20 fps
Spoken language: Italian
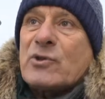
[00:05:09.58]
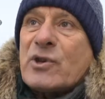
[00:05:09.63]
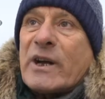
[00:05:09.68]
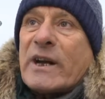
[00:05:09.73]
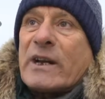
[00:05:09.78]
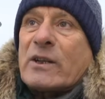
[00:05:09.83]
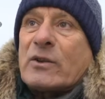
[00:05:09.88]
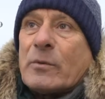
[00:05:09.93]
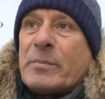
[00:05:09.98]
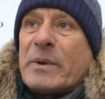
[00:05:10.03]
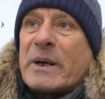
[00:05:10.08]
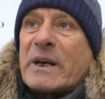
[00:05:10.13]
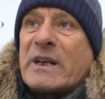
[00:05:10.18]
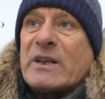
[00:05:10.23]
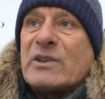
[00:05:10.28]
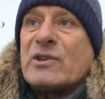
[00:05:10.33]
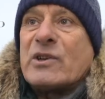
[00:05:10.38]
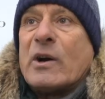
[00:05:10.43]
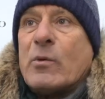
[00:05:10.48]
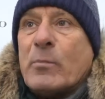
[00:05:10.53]
certo
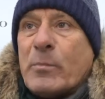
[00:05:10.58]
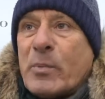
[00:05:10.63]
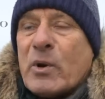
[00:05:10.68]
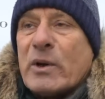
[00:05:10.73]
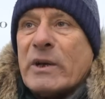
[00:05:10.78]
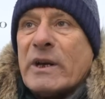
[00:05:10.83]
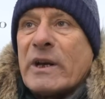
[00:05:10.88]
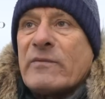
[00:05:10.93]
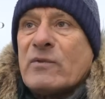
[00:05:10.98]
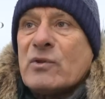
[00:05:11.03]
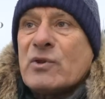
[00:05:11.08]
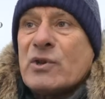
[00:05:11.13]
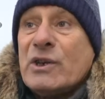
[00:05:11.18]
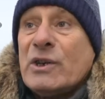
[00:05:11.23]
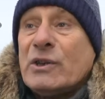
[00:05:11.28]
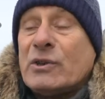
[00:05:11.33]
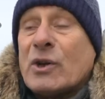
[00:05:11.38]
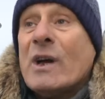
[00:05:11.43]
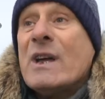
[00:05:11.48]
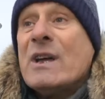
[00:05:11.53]
perché ci ha un po'
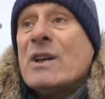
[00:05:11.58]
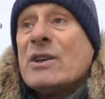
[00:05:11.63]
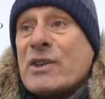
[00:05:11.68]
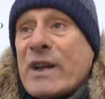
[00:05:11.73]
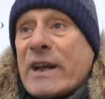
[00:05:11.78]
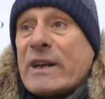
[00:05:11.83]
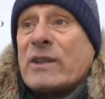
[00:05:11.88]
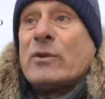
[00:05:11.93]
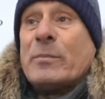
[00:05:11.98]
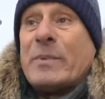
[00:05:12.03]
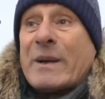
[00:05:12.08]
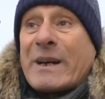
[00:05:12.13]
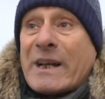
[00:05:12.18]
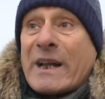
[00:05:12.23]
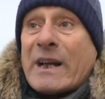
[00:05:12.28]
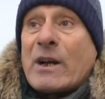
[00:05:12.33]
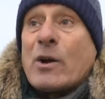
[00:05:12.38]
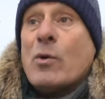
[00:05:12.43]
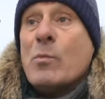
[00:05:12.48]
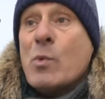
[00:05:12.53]
innervosito, certo
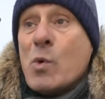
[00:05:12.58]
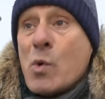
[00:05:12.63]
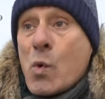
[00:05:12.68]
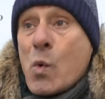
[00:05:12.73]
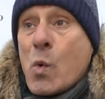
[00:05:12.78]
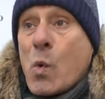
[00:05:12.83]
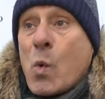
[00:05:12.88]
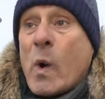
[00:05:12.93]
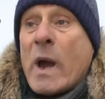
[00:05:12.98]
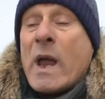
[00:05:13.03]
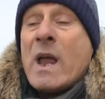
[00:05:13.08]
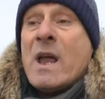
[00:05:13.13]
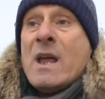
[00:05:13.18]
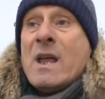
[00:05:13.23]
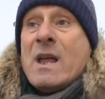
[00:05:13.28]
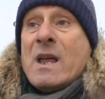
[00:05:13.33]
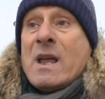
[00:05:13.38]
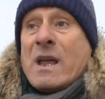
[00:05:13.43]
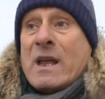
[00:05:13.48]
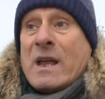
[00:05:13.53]
perché comunque
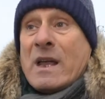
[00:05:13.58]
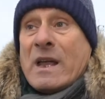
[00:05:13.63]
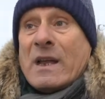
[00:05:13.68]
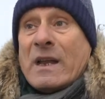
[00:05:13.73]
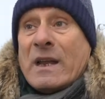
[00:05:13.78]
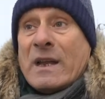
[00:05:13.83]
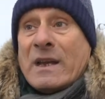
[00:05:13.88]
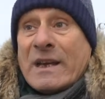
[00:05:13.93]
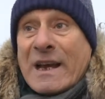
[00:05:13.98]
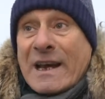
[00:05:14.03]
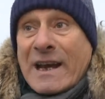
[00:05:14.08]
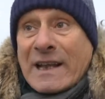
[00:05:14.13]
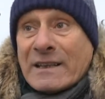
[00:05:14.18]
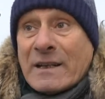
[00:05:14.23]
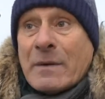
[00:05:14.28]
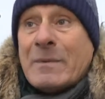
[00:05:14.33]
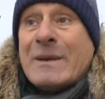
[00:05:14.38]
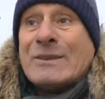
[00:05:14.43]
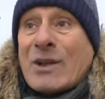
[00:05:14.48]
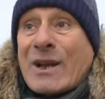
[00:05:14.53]
eh, eh,
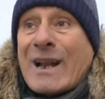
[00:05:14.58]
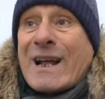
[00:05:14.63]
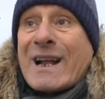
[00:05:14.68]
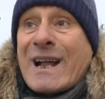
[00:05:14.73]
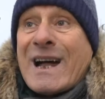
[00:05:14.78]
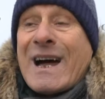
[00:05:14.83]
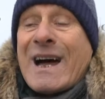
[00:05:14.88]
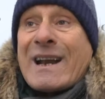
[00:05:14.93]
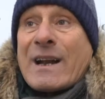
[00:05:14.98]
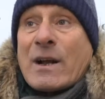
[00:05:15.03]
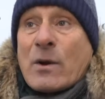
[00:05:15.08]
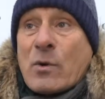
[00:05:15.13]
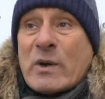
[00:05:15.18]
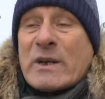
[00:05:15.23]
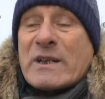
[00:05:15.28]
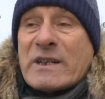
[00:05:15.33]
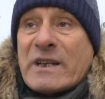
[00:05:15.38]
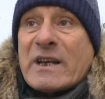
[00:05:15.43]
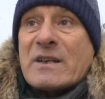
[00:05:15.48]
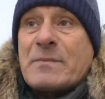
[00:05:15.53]
nell'andamento della gara
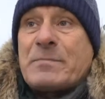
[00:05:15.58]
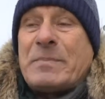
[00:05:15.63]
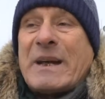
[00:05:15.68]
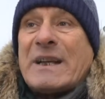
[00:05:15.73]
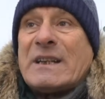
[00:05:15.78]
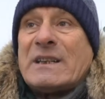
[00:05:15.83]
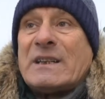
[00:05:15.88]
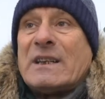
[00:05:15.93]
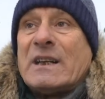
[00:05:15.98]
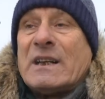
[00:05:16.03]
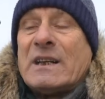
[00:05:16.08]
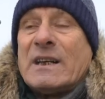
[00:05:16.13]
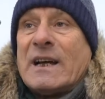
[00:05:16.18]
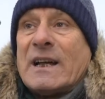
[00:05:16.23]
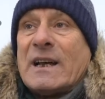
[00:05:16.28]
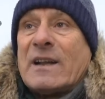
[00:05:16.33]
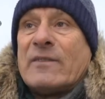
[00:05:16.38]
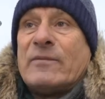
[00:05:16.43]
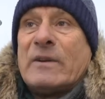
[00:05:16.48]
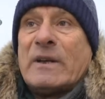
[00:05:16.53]
questi aspetti
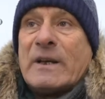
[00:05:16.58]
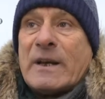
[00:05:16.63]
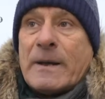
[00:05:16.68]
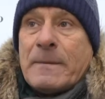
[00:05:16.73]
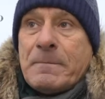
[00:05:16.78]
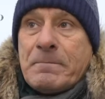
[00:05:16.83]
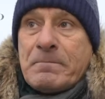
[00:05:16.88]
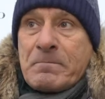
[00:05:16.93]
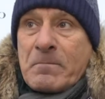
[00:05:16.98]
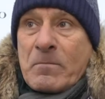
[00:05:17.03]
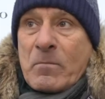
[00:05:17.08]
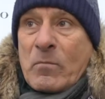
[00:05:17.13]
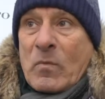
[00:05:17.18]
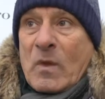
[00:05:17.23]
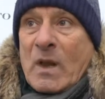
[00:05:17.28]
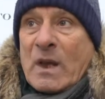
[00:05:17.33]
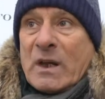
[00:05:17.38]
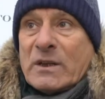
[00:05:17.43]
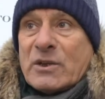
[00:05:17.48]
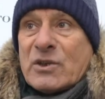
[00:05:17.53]
alla fine
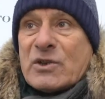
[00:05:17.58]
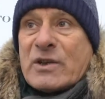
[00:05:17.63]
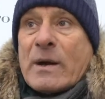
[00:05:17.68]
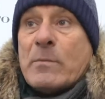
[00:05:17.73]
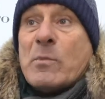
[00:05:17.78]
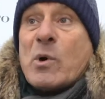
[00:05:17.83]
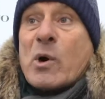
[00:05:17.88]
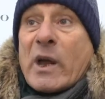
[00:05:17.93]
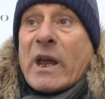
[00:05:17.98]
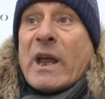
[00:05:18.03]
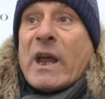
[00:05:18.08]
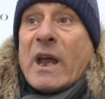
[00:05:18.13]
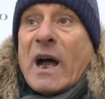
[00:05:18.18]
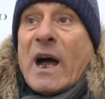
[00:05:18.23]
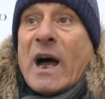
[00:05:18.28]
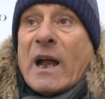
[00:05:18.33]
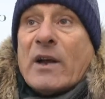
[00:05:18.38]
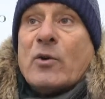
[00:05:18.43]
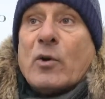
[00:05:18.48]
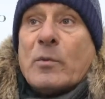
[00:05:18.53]
diciamo che
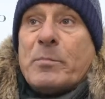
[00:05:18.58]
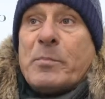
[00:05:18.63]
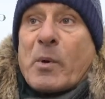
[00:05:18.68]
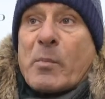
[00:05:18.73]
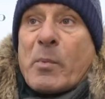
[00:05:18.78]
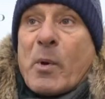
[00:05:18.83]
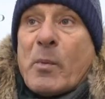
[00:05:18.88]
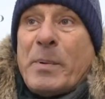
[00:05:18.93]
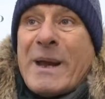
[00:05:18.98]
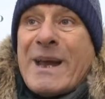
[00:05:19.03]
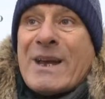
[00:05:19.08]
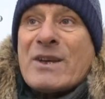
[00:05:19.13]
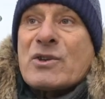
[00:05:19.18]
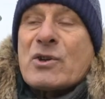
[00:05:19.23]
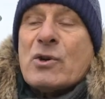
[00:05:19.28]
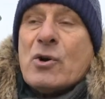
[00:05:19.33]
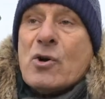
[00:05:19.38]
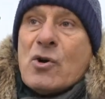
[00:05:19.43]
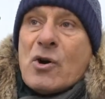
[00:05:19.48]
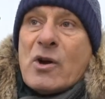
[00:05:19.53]
hanno il proprio
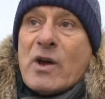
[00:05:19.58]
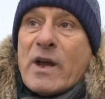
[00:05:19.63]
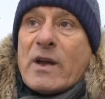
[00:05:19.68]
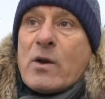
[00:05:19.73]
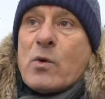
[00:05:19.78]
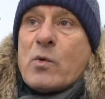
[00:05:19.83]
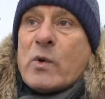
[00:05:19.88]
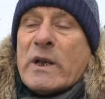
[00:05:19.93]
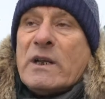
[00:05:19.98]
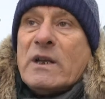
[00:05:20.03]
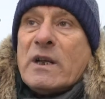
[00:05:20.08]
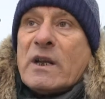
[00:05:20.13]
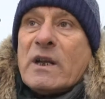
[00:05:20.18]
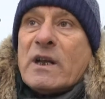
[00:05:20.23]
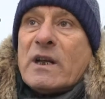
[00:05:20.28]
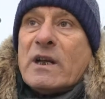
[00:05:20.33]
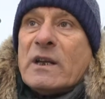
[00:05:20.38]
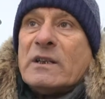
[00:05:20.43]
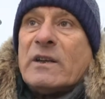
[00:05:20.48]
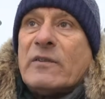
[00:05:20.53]
peso e
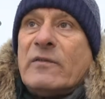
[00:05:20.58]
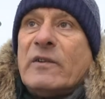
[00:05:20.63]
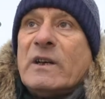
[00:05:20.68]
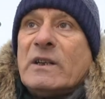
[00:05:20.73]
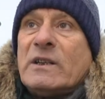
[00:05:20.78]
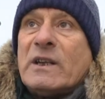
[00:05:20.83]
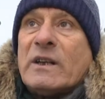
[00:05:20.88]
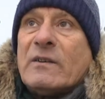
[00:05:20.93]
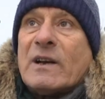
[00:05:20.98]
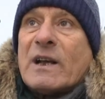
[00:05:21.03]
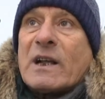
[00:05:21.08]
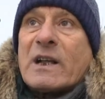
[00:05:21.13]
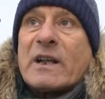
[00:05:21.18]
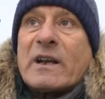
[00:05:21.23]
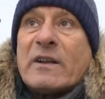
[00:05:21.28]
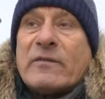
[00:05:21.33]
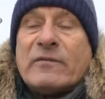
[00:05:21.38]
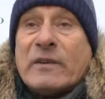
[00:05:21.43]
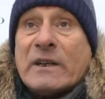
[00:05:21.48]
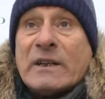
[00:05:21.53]
quindi in definitiva la
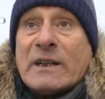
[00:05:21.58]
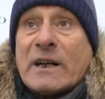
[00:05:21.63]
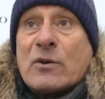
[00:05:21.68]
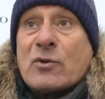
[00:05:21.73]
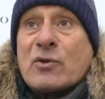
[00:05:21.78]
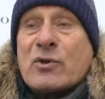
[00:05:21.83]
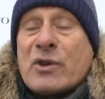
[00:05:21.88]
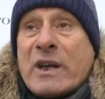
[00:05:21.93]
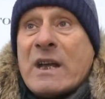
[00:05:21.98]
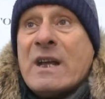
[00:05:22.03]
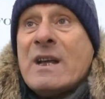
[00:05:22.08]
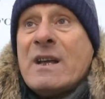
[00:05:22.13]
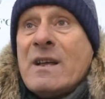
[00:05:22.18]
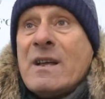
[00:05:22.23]
gara è finita così.